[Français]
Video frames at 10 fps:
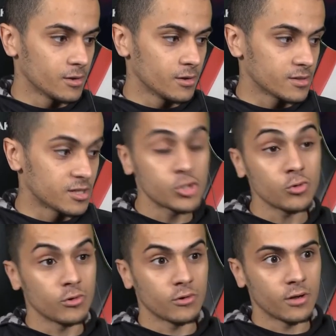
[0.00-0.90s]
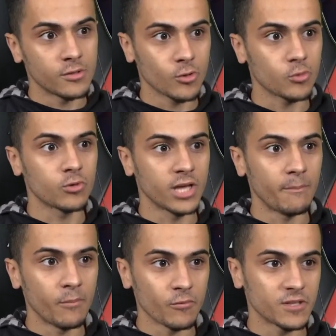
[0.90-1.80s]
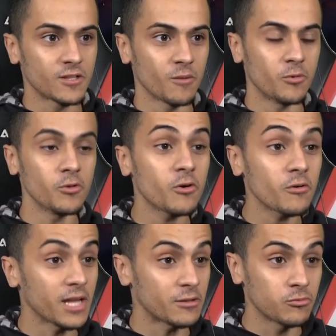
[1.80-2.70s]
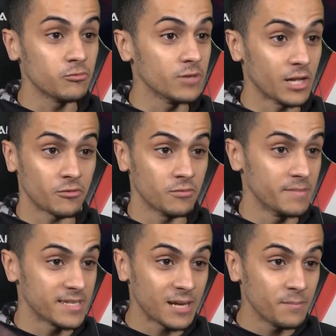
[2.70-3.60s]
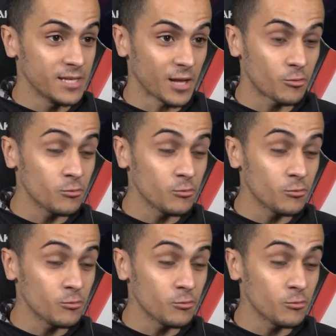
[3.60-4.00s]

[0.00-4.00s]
c'est chaud. Euh, surtout qu'il y a mon setup dedans, il y a tout, il y a tous mes habits, il y a tout.